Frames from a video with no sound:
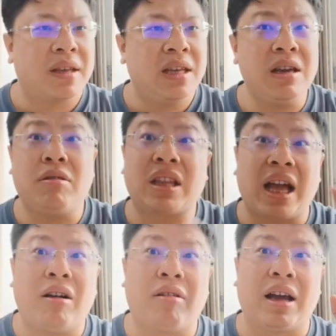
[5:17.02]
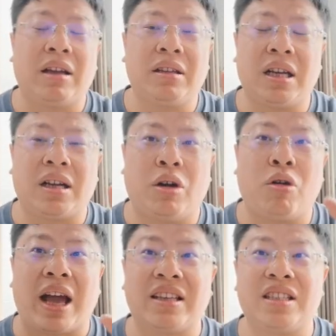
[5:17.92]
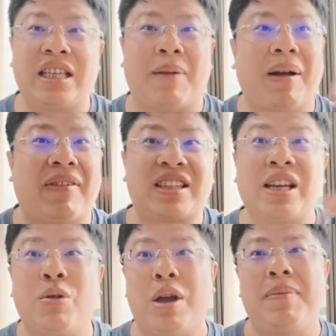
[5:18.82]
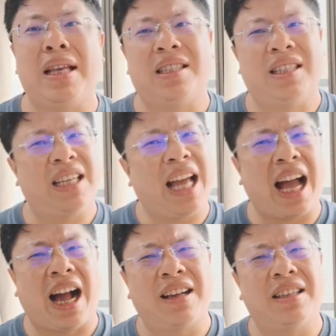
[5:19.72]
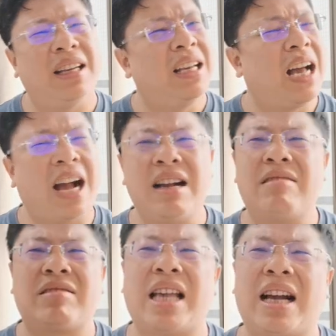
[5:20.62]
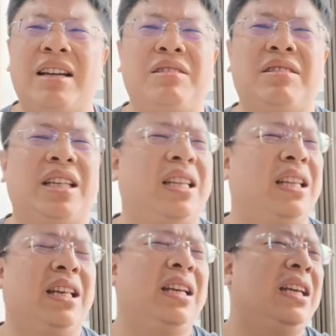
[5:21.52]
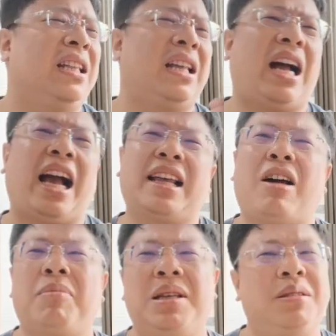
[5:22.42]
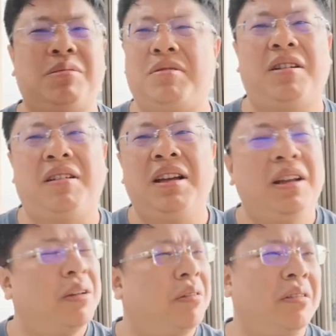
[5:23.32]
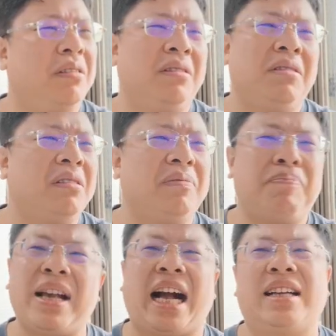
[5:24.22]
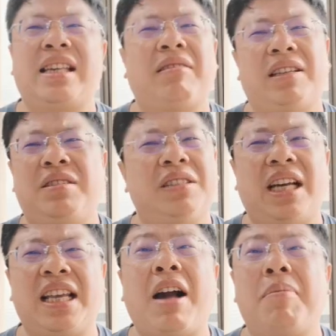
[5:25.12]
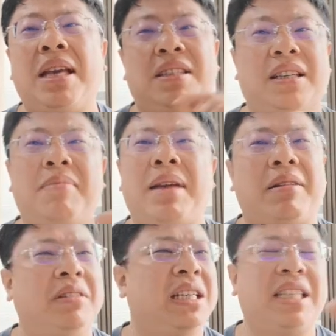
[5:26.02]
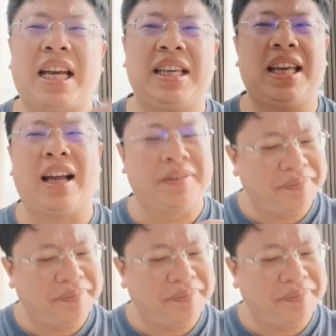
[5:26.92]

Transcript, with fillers: 英国当然后来那个后来是想办法争回面子。你看昂昂格鲁萨克逊人那个海盗民族哦，我被改造的就是很要面子，跟美国现在一样。